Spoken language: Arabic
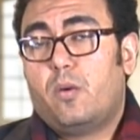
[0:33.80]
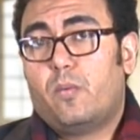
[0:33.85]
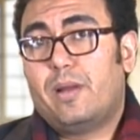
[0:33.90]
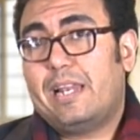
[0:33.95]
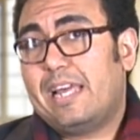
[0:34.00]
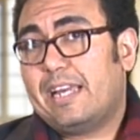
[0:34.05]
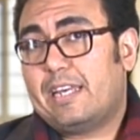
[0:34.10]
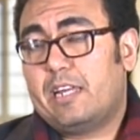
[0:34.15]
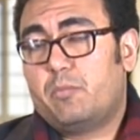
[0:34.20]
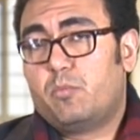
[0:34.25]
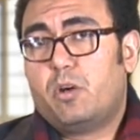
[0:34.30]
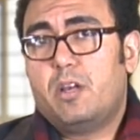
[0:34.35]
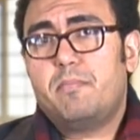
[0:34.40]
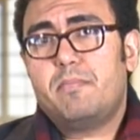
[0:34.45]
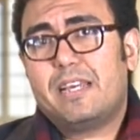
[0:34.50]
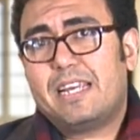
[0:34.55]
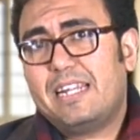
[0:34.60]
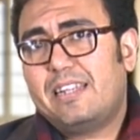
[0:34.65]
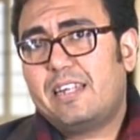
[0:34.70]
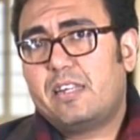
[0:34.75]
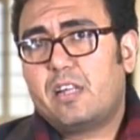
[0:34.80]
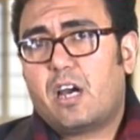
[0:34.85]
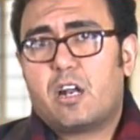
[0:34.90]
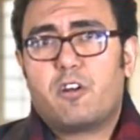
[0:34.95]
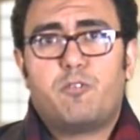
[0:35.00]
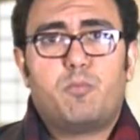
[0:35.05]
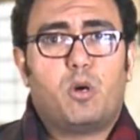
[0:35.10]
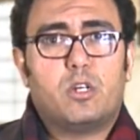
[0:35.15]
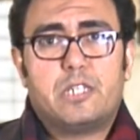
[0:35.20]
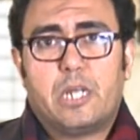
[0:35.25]
ولكن مهم جدا
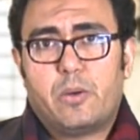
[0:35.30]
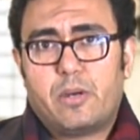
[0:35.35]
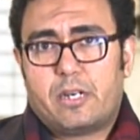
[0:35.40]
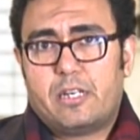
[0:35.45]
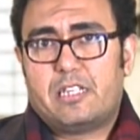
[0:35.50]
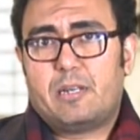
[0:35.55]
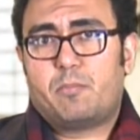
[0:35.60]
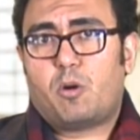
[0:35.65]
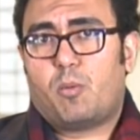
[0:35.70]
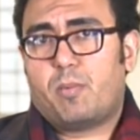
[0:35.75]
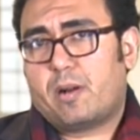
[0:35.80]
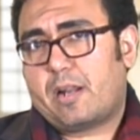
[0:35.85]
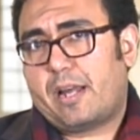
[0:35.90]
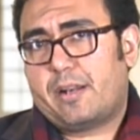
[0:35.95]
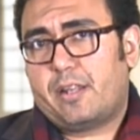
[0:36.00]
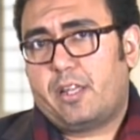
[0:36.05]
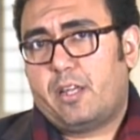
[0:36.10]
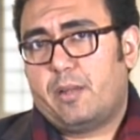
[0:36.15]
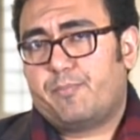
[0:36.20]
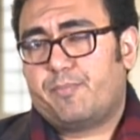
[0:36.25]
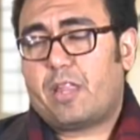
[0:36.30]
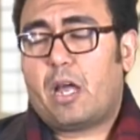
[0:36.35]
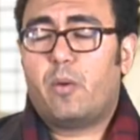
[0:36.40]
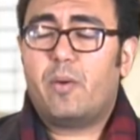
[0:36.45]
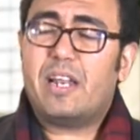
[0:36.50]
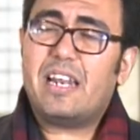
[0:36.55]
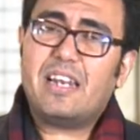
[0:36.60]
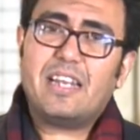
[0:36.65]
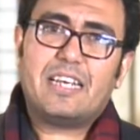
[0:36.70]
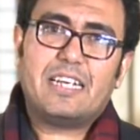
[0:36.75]
نعرف محتوى الكتاب عبارة عن إيه
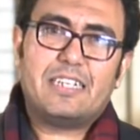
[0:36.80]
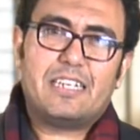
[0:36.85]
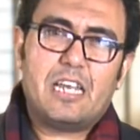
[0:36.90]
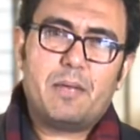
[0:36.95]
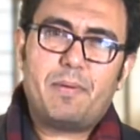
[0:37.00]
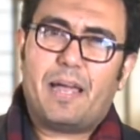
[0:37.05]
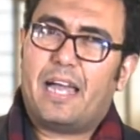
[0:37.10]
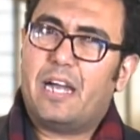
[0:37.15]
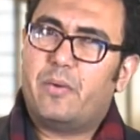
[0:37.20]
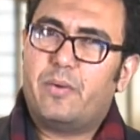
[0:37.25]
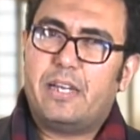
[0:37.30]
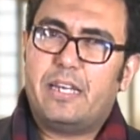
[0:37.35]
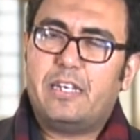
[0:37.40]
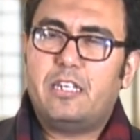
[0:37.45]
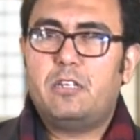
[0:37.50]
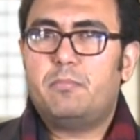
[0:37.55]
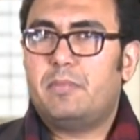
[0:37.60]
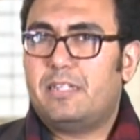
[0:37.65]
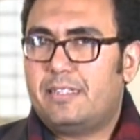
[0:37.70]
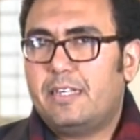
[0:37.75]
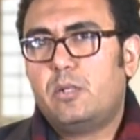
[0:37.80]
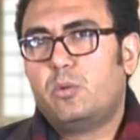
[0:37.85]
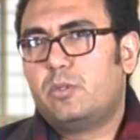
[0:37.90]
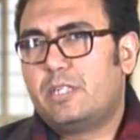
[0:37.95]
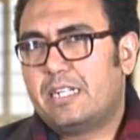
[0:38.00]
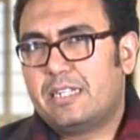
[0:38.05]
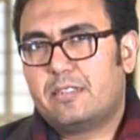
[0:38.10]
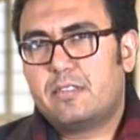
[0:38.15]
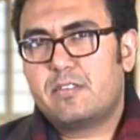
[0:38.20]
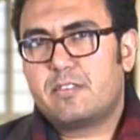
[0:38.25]
أولا الكتاب حوالي
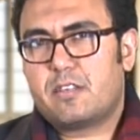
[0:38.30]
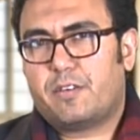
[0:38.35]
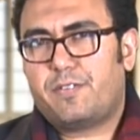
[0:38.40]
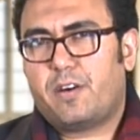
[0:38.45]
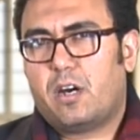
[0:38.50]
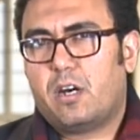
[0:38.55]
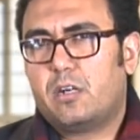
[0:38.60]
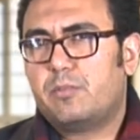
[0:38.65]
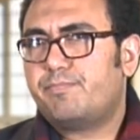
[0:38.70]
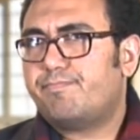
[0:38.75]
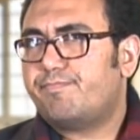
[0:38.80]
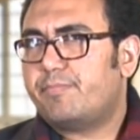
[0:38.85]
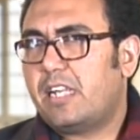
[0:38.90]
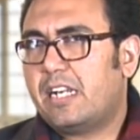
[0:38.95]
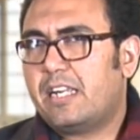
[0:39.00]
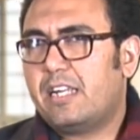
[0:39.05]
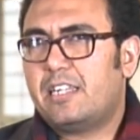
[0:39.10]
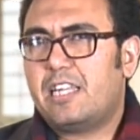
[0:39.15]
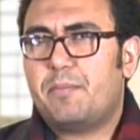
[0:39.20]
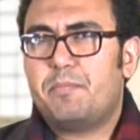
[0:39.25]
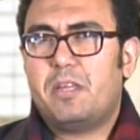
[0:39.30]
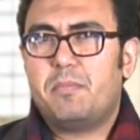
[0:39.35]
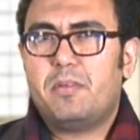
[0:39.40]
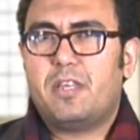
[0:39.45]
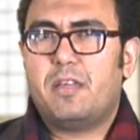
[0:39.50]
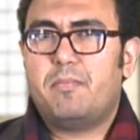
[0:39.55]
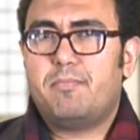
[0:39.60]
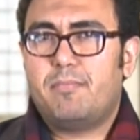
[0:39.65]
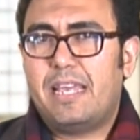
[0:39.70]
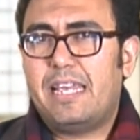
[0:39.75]
230 صفحة الكتاب
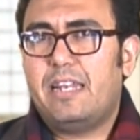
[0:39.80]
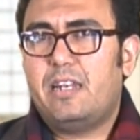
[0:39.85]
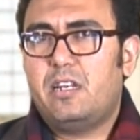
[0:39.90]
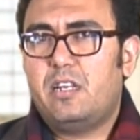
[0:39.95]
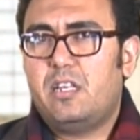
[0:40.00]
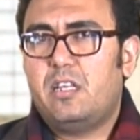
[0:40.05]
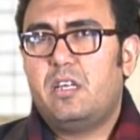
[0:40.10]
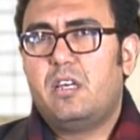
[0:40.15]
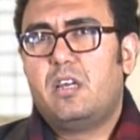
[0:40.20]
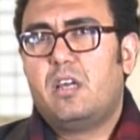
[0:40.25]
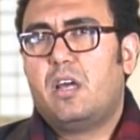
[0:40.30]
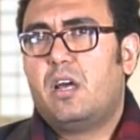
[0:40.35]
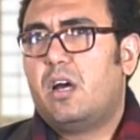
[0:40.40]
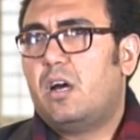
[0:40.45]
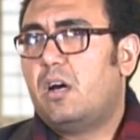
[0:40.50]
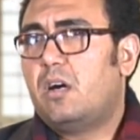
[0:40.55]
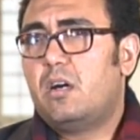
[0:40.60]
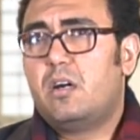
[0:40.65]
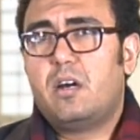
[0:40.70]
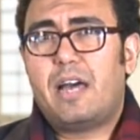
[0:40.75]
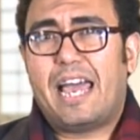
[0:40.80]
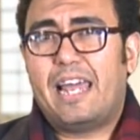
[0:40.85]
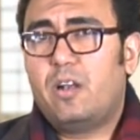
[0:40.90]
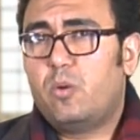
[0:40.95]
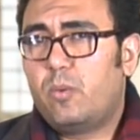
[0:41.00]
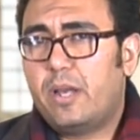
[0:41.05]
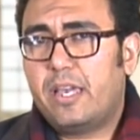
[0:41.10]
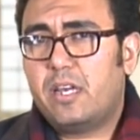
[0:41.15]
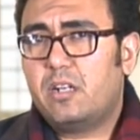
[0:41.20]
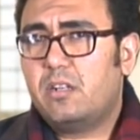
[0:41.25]
يمكن مينلي آه،
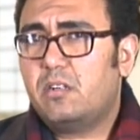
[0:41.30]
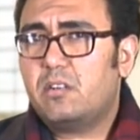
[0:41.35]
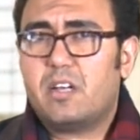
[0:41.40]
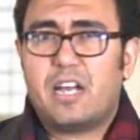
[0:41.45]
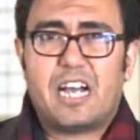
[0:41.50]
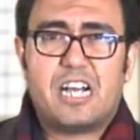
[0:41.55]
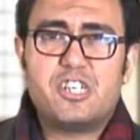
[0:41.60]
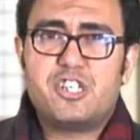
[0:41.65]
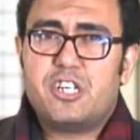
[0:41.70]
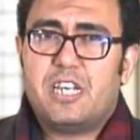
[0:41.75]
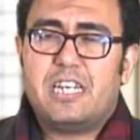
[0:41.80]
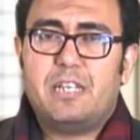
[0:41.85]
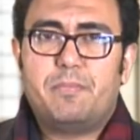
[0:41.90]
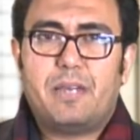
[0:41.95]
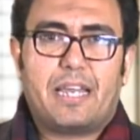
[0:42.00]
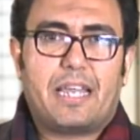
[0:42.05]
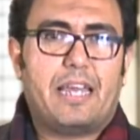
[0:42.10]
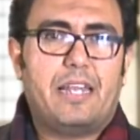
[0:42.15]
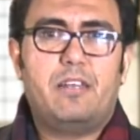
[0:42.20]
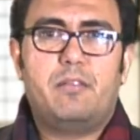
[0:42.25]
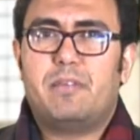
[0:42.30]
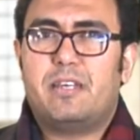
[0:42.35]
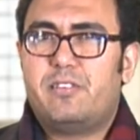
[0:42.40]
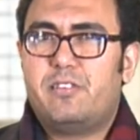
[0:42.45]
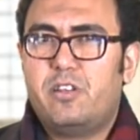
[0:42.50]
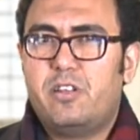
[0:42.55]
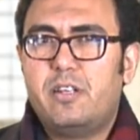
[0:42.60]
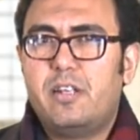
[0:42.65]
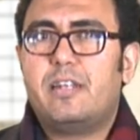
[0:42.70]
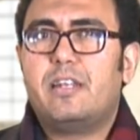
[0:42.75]
ألوان عشان يبقى خلي
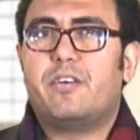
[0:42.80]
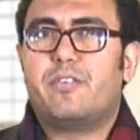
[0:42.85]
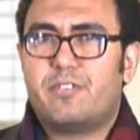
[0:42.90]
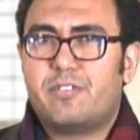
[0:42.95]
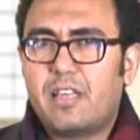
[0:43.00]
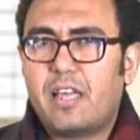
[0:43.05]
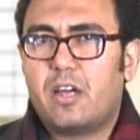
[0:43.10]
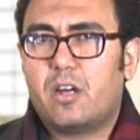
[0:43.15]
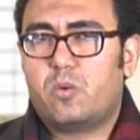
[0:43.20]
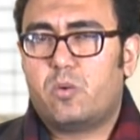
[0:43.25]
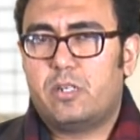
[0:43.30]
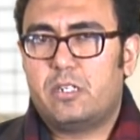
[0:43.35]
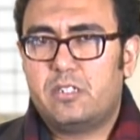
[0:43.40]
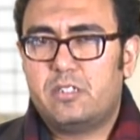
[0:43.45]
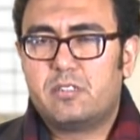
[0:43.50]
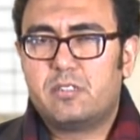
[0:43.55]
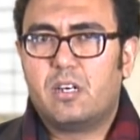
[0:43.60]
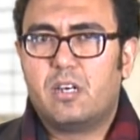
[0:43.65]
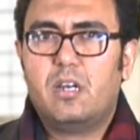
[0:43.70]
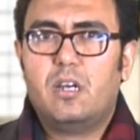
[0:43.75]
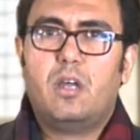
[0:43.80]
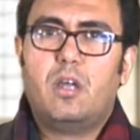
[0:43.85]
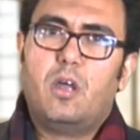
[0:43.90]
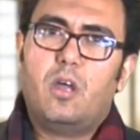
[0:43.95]
الماتيريال نفسها كويسة